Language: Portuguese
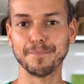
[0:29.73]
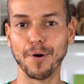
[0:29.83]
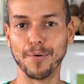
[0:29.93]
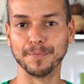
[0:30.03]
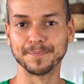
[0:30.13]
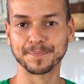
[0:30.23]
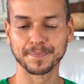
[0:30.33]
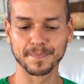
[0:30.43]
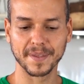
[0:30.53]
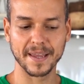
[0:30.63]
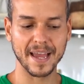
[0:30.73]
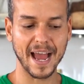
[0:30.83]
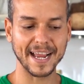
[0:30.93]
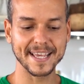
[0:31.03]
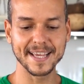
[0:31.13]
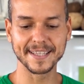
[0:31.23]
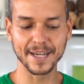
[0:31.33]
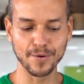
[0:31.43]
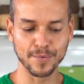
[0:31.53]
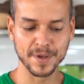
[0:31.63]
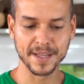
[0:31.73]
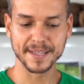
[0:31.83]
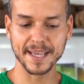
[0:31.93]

Bom, aqui então